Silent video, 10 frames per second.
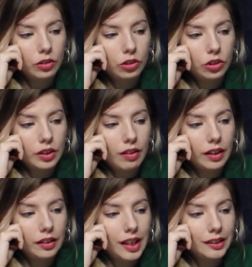todos
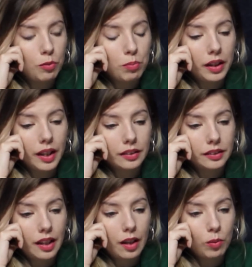hablan de las
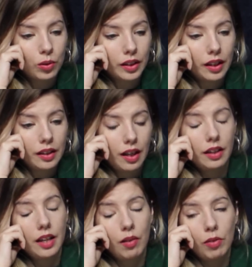implicancias de abortar y
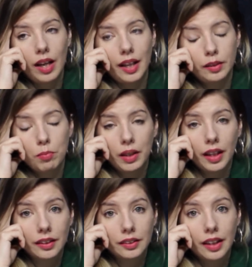nadie habla de las
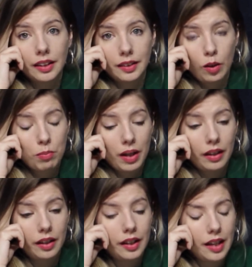implicancias de ser
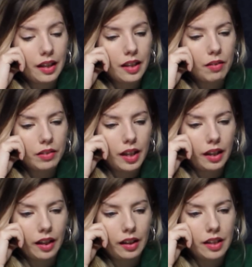madre. Y ahí
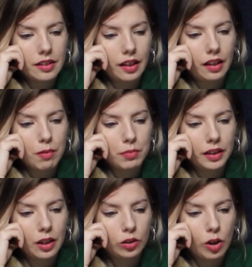habría que analizar
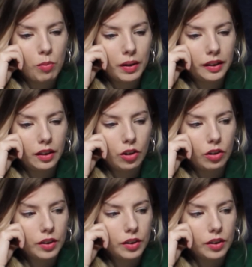realmente lo traumático.